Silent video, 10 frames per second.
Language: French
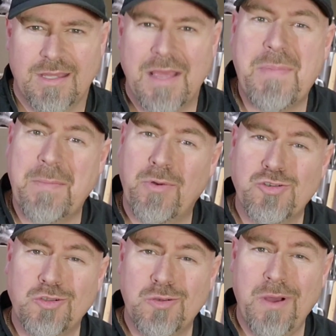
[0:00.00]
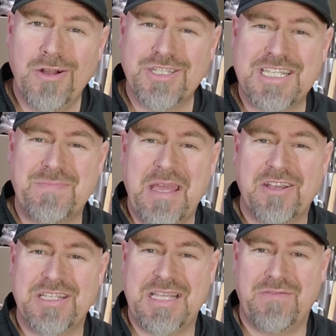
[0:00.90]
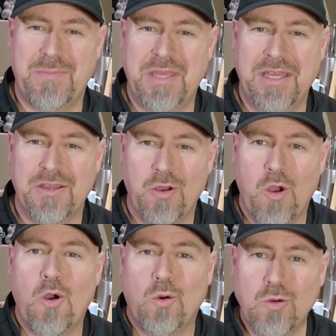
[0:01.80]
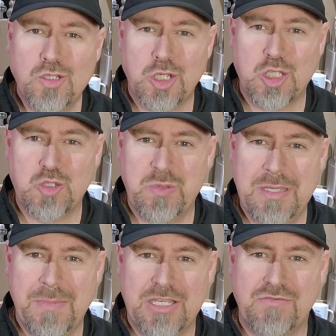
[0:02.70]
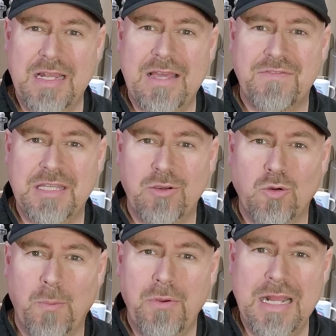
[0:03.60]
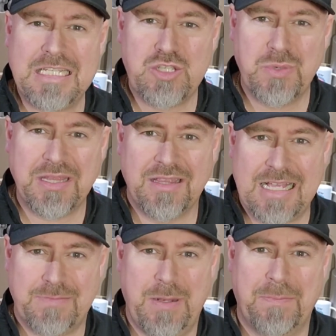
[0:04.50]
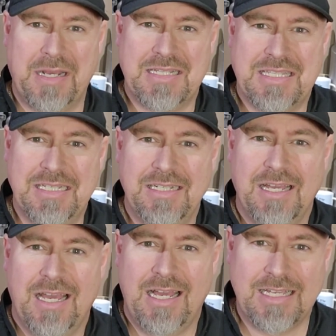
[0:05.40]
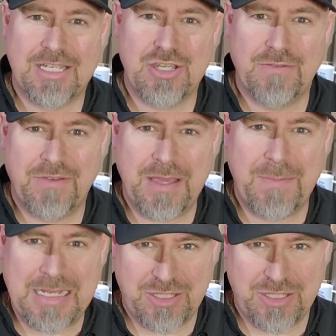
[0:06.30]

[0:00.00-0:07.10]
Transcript: Eh bien, bonjour tout le monde, j'espère que ça va bien. Aujourd'hui, ben, je fais la vidéo un peu la suite de la semaine passée, en hein, quand j'ai fait ma